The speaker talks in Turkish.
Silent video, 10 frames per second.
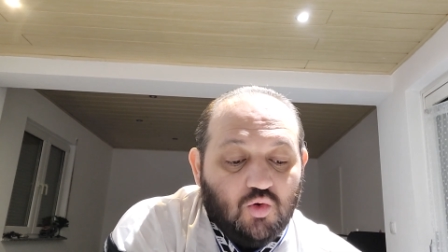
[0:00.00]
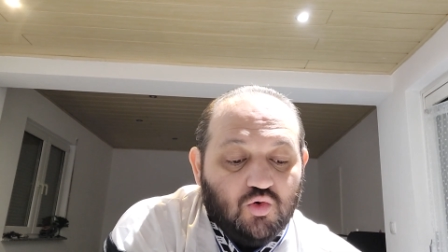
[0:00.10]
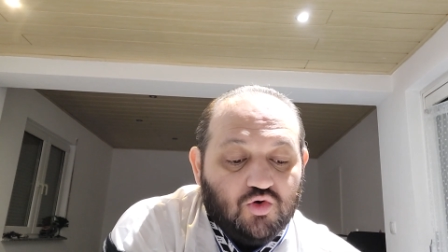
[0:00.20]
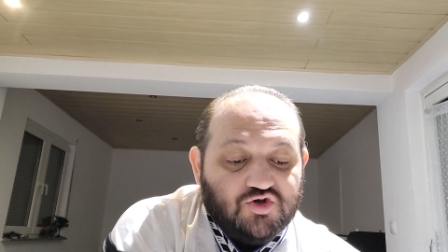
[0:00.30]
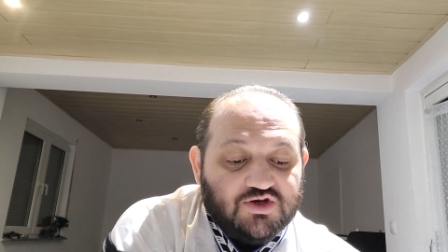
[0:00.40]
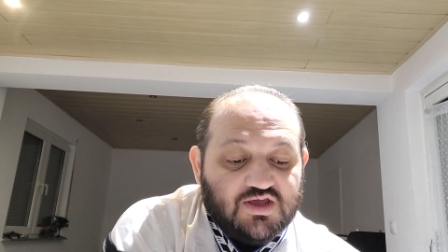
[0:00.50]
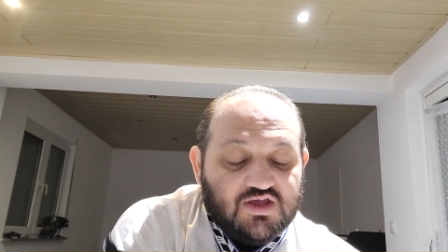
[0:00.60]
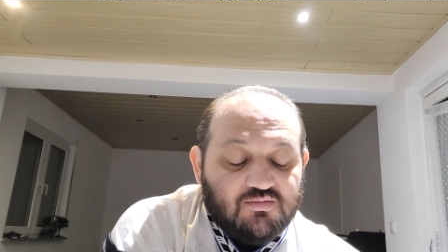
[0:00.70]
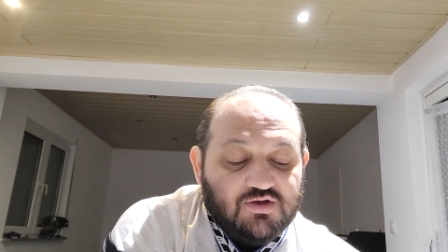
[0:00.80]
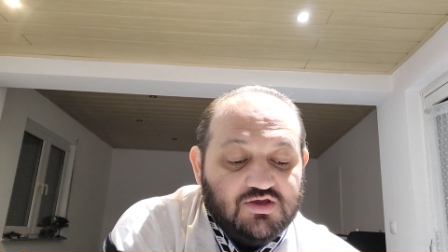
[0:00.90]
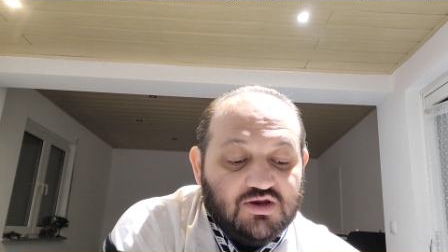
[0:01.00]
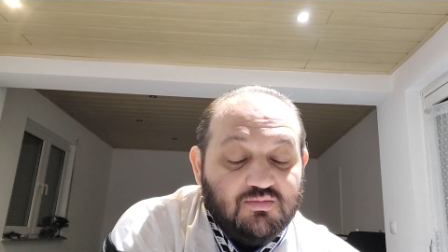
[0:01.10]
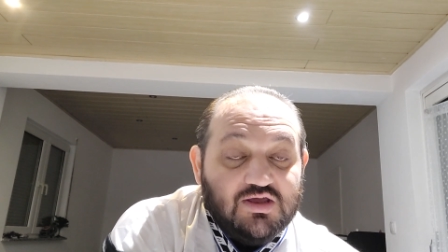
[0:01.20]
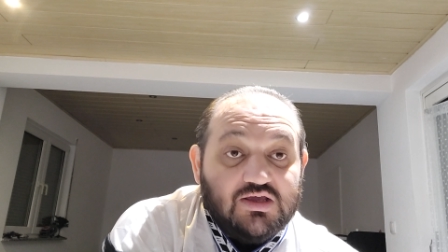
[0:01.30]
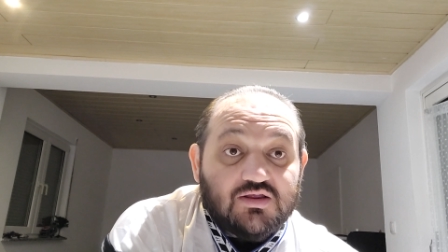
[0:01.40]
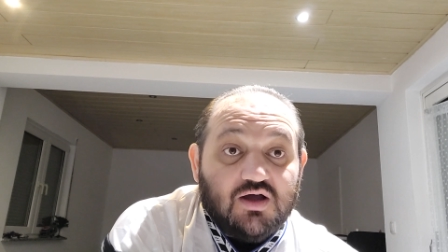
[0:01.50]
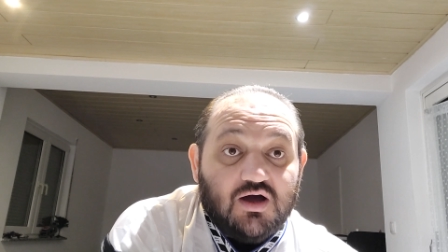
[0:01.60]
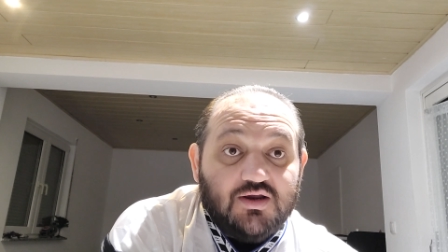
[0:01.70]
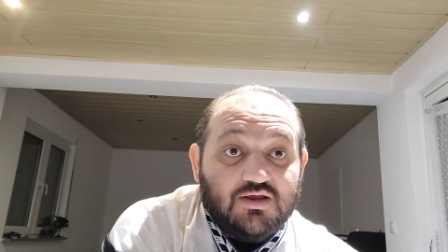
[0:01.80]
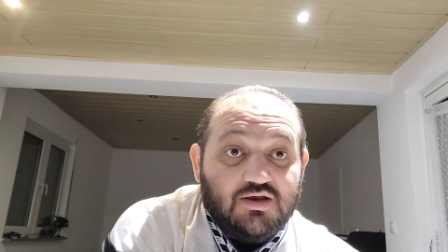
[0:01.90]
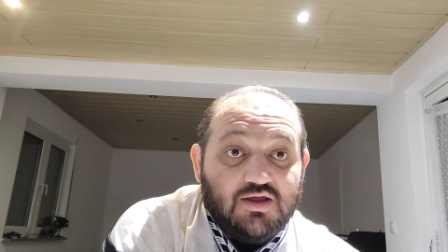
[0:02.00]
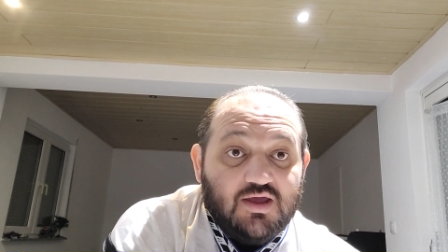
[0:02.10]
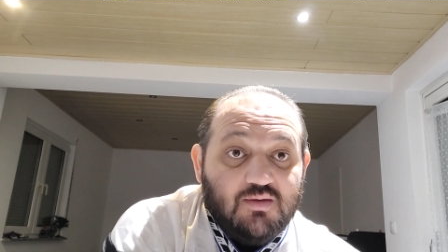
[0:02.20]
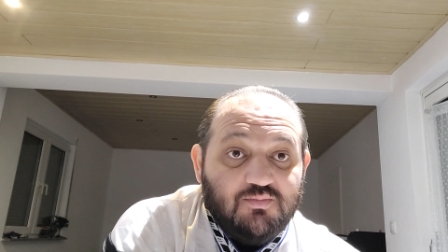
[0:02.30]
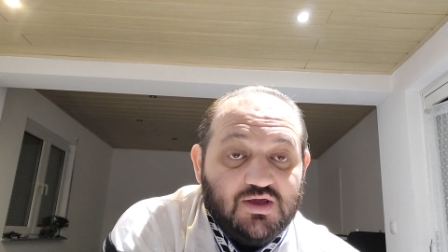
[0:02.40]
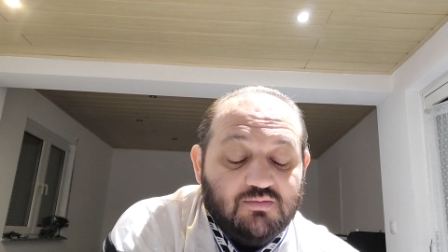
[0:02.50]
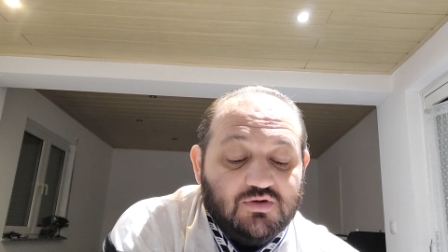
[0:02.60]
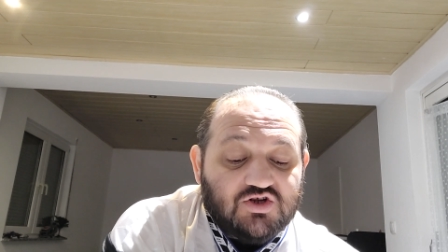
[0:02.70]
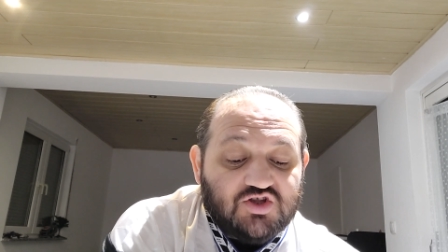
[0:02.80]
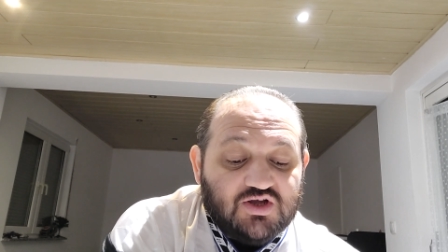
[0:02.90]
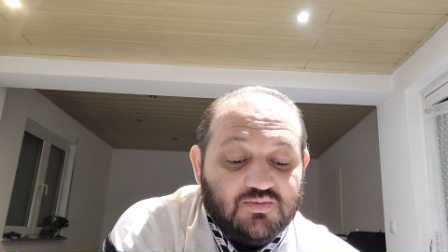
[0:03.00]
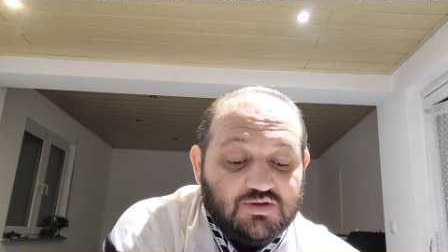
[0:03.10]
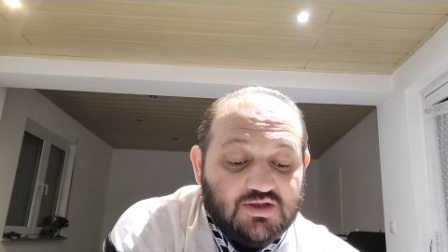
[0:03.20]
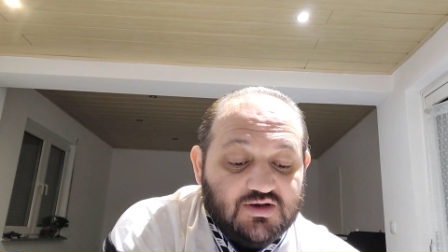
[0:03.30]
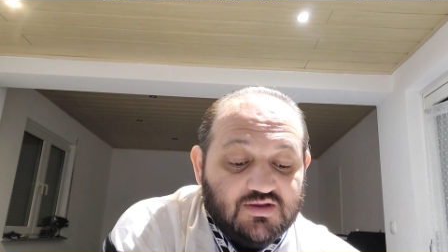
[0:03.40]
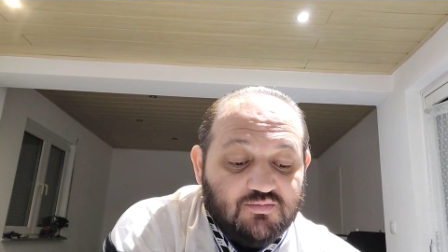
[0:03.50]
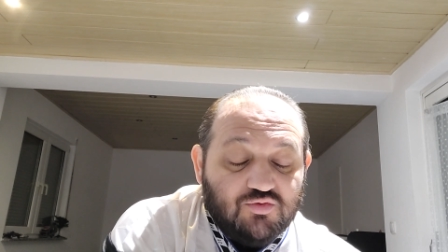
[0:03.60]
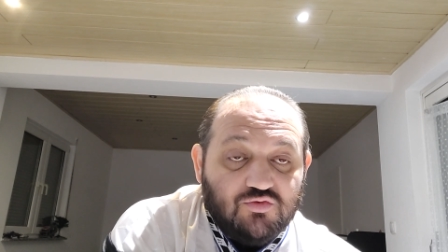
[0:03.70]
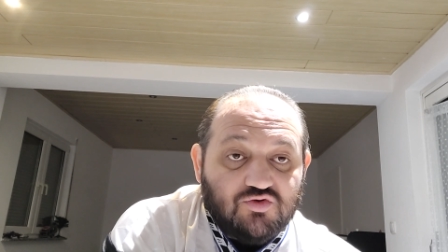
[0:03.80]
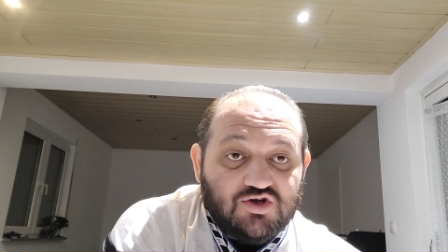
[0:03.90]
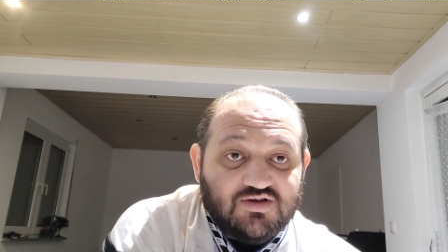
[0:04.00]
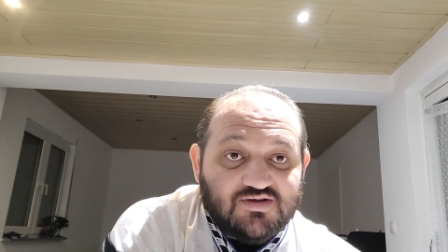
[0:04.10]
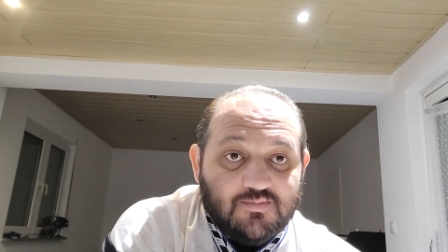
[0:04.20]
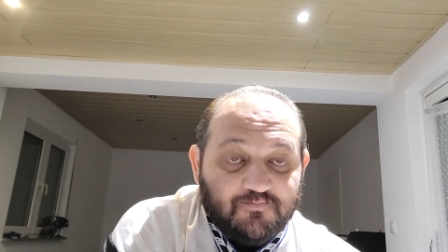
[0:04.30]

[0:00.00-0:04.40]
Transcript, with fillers: Ocak 2022 tarihli NBA maç tahminlerinde bulunacağız.